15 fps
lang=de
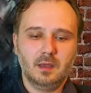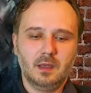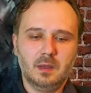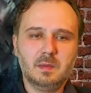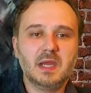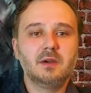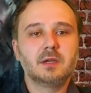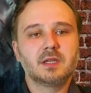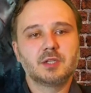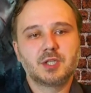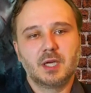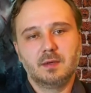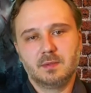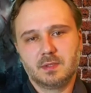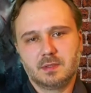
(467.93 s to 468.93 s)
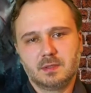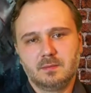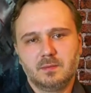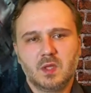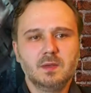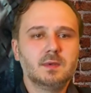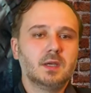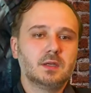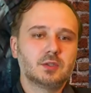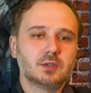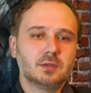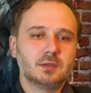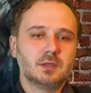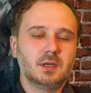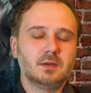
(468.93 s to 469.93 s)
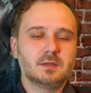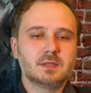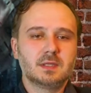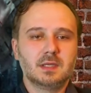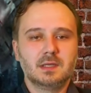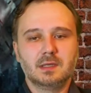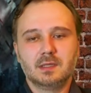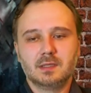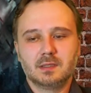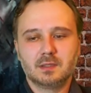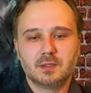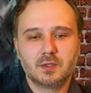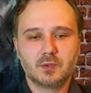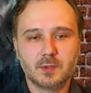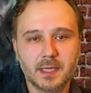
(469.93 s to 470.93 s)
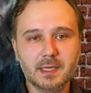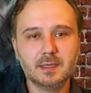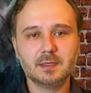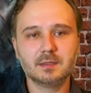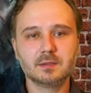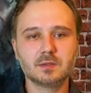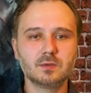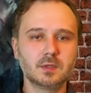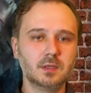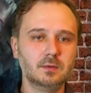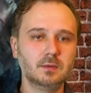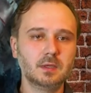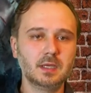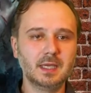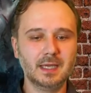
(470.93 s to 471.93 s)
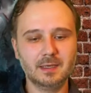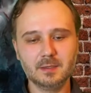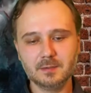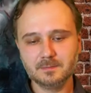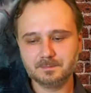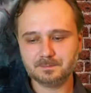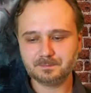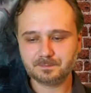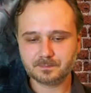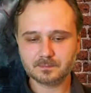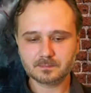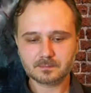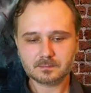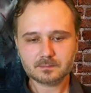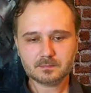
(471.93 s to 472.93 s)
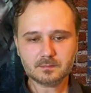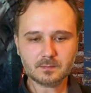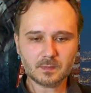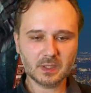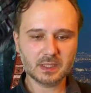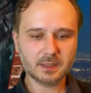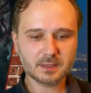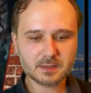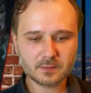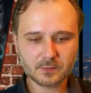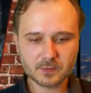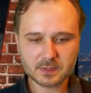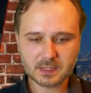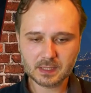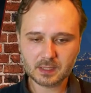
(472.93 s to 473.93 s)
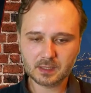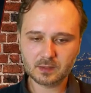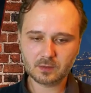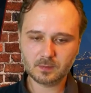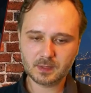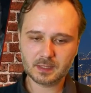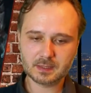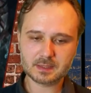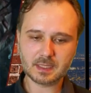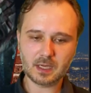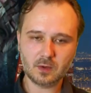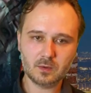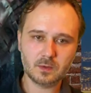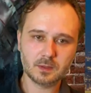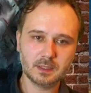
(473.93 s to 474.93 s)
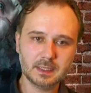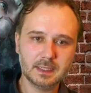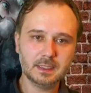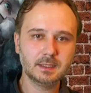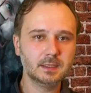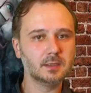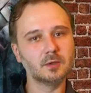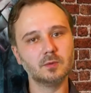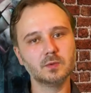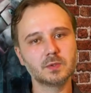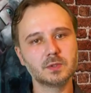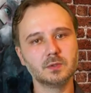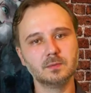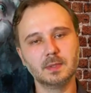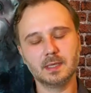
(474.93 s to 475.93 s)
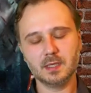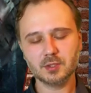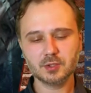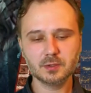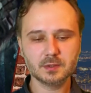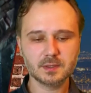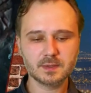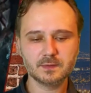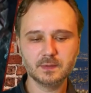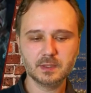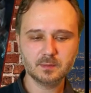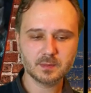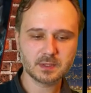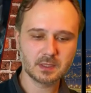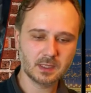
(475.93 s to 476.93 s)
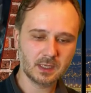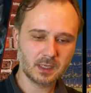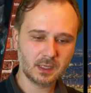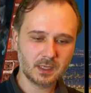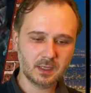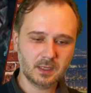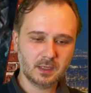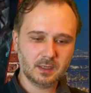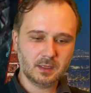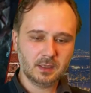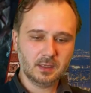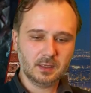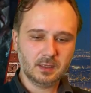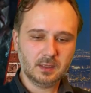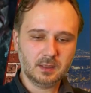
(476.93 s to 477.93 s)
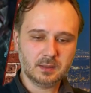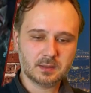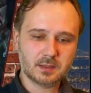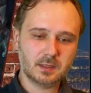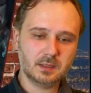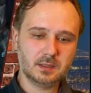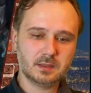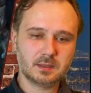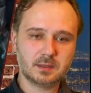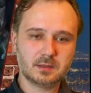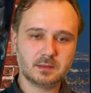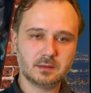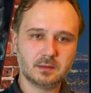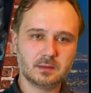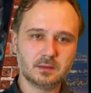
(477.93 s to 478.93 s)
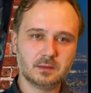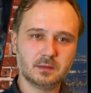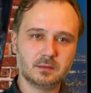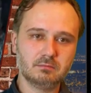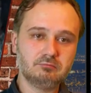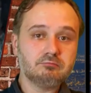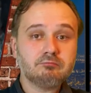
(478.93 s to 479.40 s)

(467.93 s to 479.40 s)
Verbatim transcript: America Chavez die wir ja schon aus den Trailern zu Genüge kennen, ist für sich genommen jetzt auch nicht die große Überraschung des Films. Sie ist äh,